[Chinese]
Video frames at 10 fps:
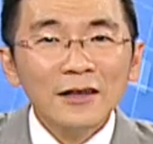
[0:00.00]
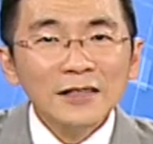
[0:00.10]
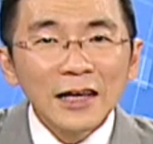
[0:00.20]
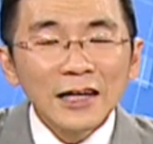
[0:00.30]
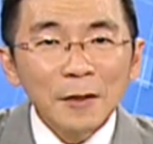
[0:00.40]

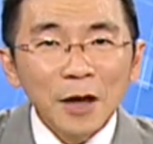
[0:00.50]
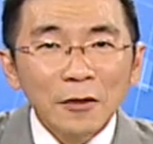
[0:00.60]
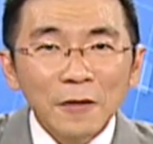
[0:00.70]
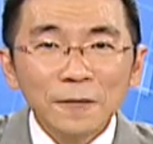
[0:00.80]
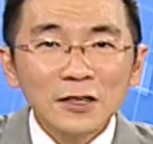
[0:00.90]
在两百
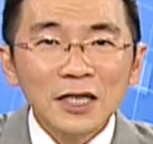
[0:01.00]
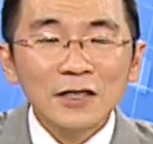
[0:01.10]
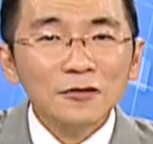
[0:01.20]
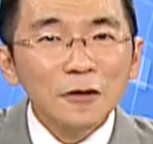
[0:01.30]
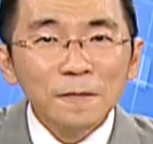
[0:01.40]
块附近
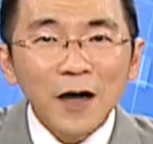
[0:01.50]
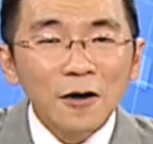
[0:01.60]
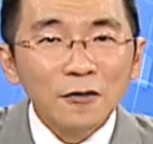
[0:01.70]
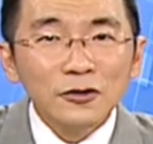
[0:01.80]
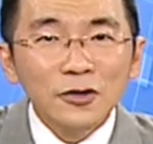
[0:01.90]
去放
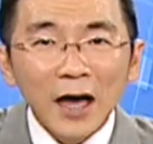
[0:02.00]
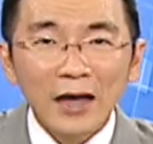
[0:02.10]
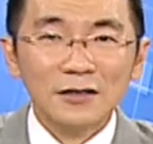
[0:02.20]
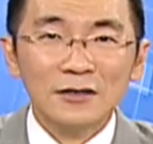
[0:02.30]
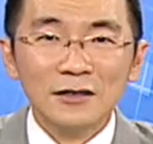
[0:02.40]
空
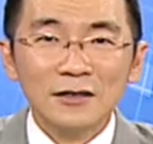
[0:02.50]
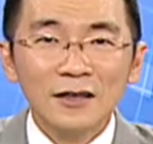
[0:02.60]
GIS，